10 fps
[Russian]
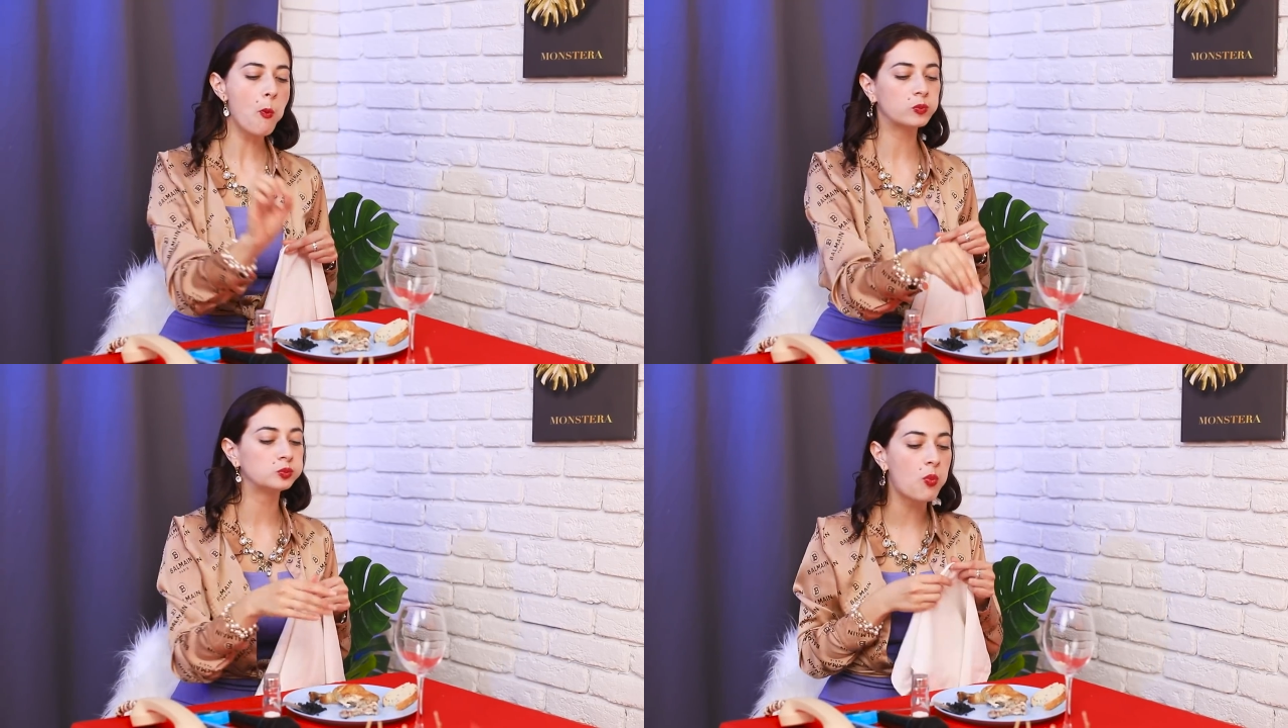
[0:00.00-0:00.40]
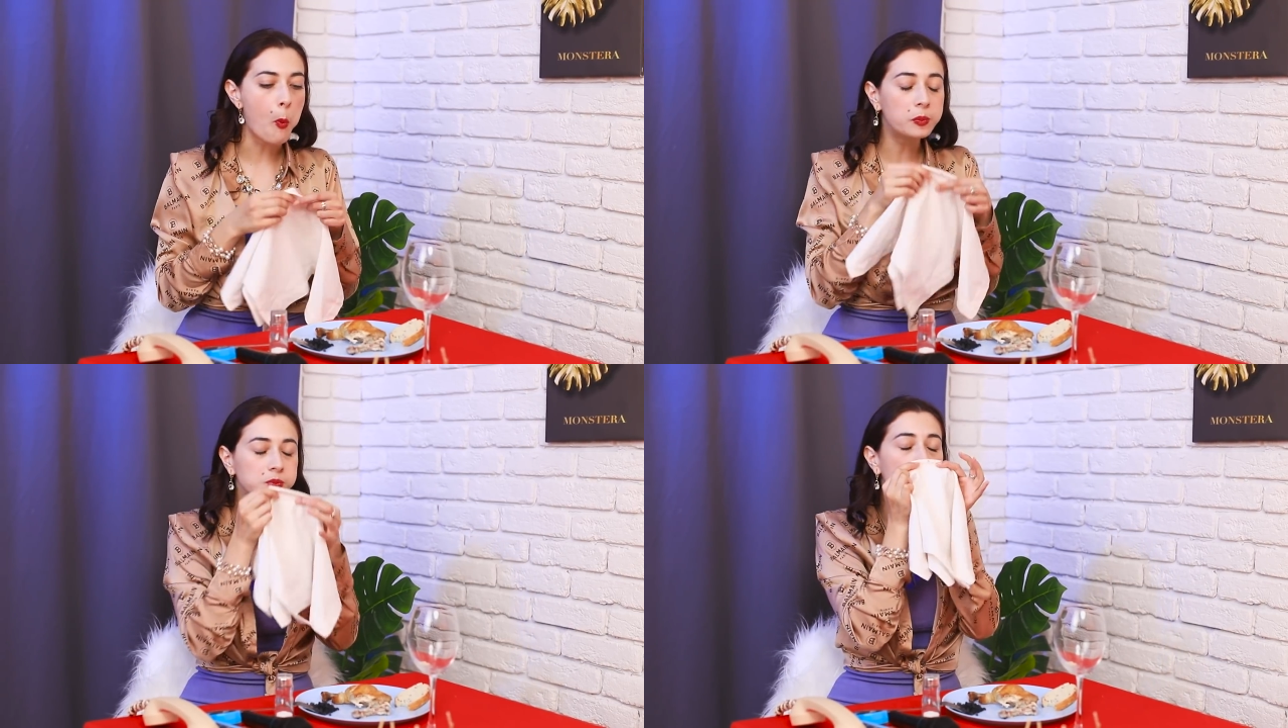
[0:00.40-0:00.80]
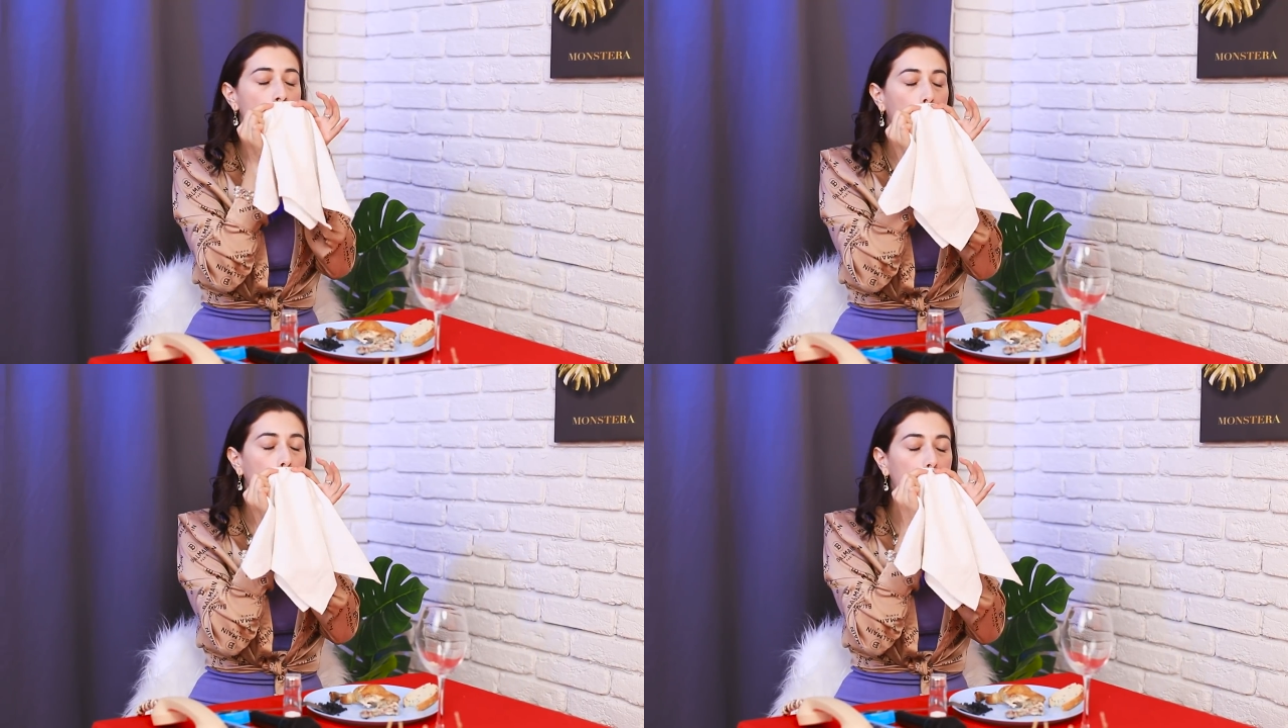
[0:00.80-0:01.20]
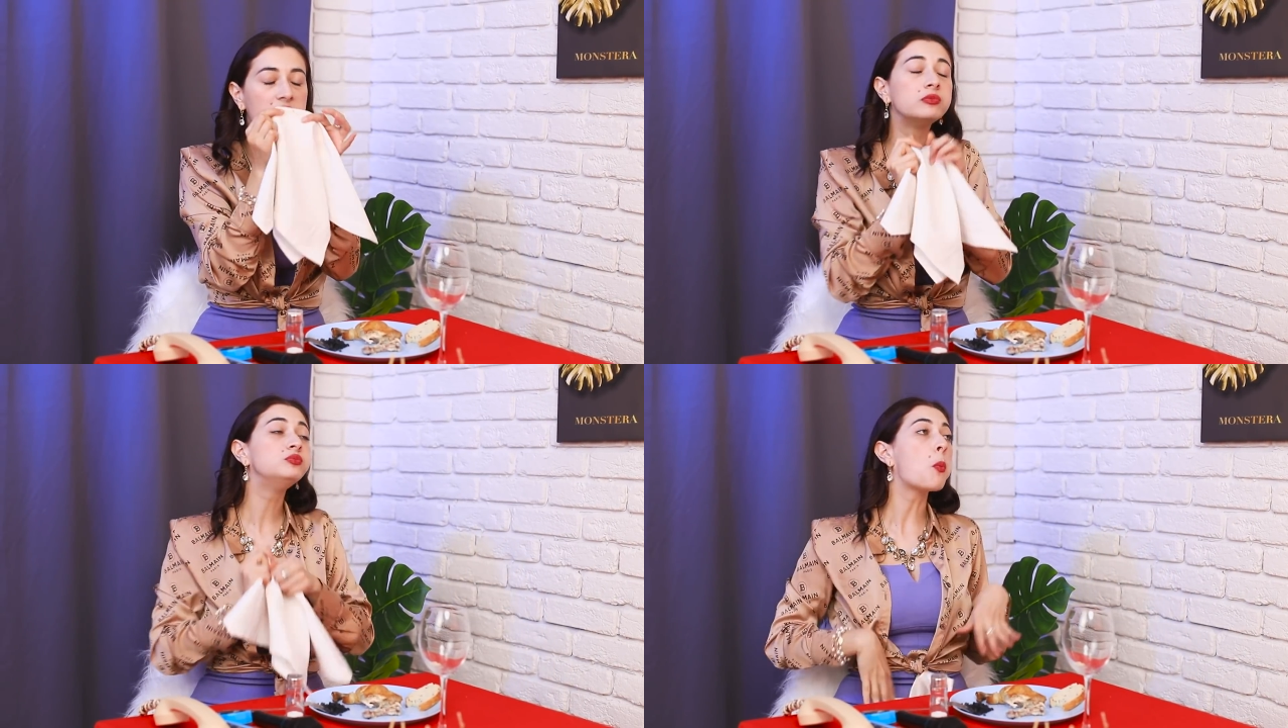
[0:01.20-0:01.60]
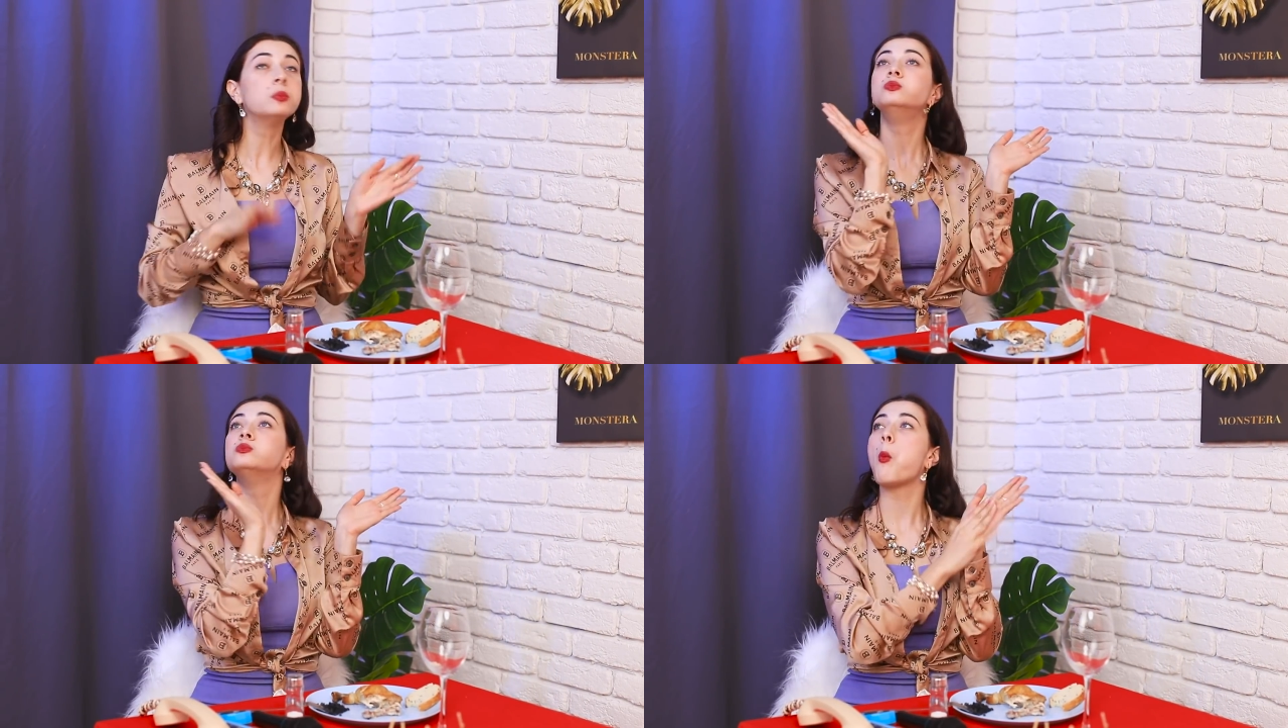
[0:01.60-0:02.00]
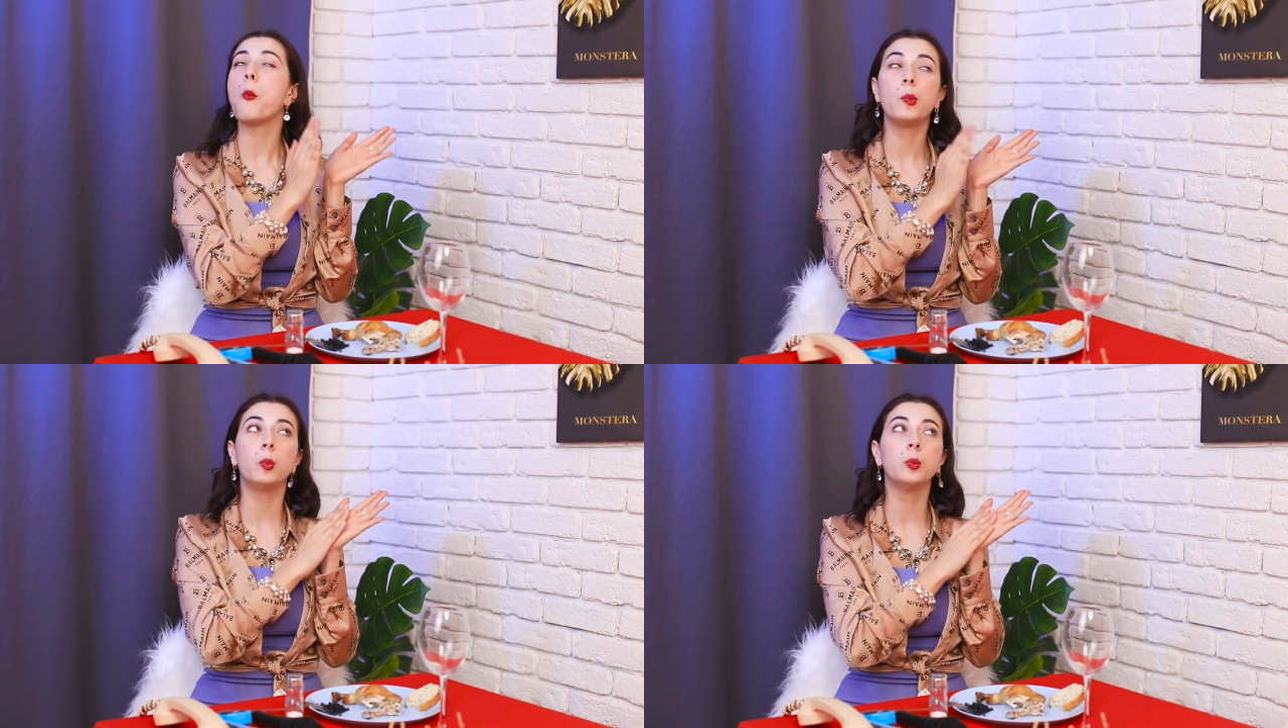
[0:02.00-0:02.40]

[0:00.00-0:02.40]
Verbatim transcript: Но, к сожалению, обед уже закончился.